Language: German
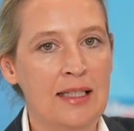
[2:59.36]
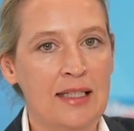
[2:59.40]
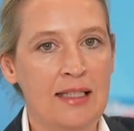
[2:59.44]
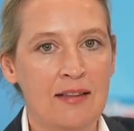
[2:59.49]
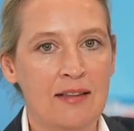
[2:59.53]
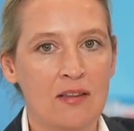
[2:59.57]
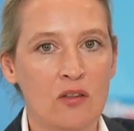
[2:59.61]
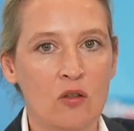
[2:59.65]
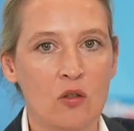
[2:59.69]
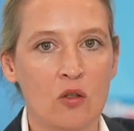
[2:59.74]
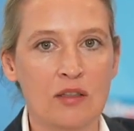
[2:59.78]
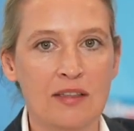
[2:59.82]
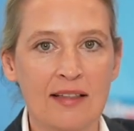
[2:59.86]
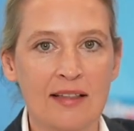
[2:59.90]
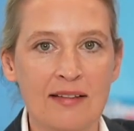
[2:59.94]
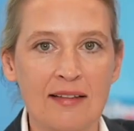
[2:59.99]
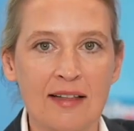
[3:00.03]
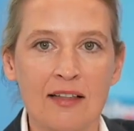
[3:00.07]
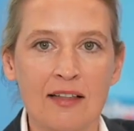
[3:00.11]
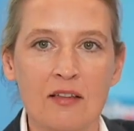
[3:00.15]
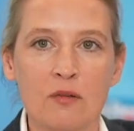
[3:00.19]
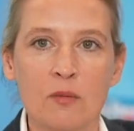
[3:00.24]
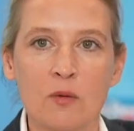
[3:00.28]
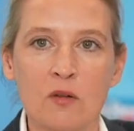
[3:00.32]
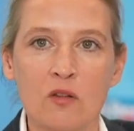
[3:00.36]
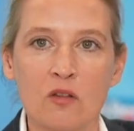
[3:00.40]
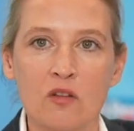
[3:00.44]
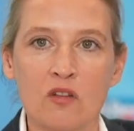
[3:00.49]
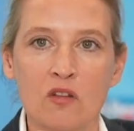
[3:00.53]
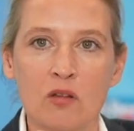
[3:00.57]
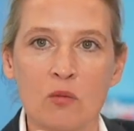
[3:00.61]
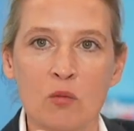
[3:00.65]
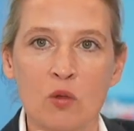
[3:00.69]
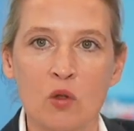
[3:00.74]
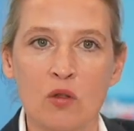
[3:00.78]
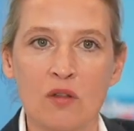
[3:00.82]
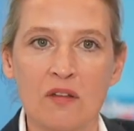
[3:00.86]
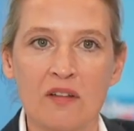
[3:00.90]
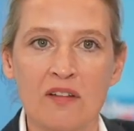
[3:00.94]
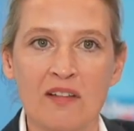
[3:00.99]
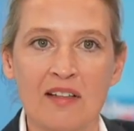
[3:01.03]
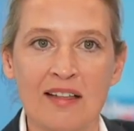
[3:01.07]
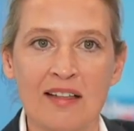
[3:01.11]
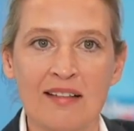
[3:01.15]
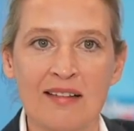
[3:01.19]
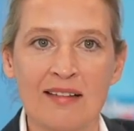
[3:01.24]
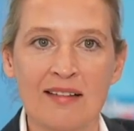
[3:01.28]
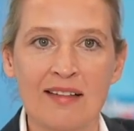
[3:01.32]
So, das erstmal so zum
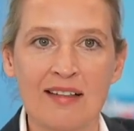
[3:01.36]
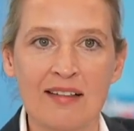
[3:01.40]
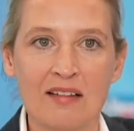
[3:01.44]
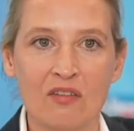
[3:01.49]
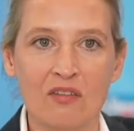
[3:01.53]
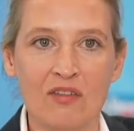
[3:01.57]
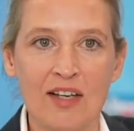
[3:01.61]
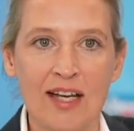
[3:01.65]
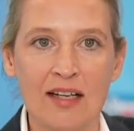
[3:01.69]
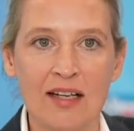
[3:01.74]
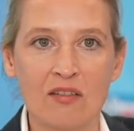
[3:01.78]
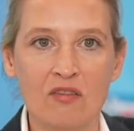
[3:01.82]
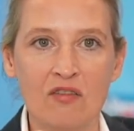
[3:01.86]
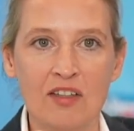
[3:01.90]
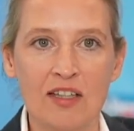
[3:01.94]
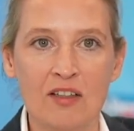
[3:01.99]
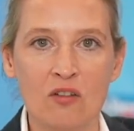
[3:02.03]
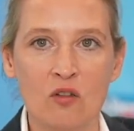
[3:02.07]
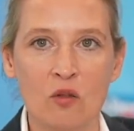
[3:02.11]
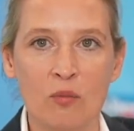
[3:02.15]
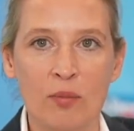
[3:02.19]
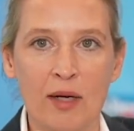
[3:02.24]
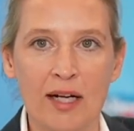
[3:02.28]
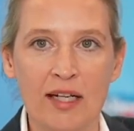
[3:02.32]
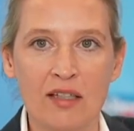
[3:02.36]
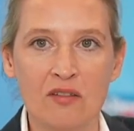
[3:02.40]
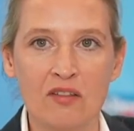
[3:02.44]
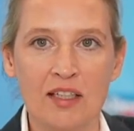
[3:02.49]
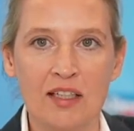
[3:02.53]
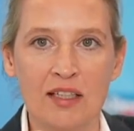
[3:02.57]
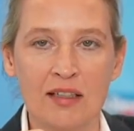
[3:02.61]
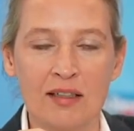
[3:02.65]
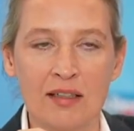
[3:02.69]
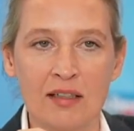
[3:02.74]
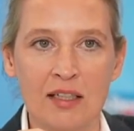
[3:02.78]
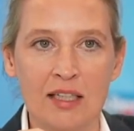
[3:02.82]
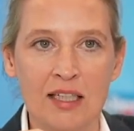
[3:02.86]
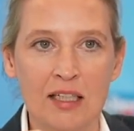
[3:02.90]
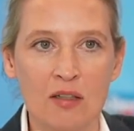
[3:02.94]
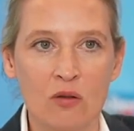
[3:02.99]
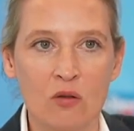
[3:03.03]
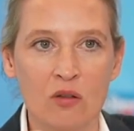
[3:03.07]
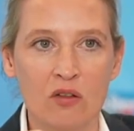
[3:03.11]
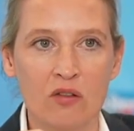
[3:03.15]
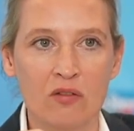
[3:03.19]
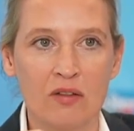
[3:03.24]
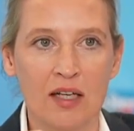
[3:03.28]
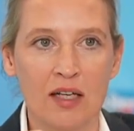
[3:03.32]
Grundsatz. Das werden wir, sobald wir in der
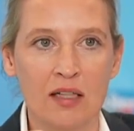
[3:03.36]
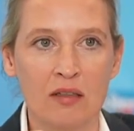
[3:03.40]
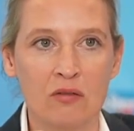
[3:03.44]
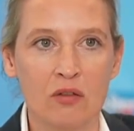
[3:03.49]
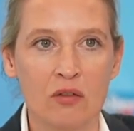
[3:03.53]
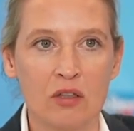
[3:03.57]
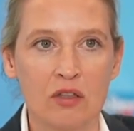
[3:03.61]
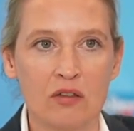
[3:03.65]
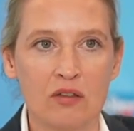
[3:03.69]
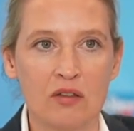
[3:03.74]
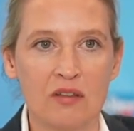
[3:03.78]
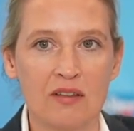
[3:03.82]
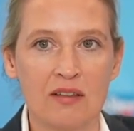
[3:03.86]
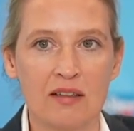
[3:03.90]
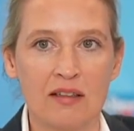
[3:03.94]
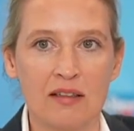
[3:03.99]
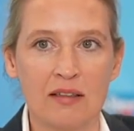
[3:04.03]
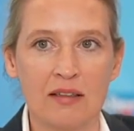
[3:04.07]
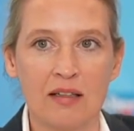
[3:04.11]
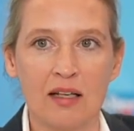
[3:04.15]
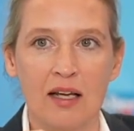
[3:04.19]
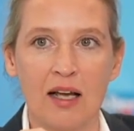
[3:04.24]
Regierungsverantwortung sind,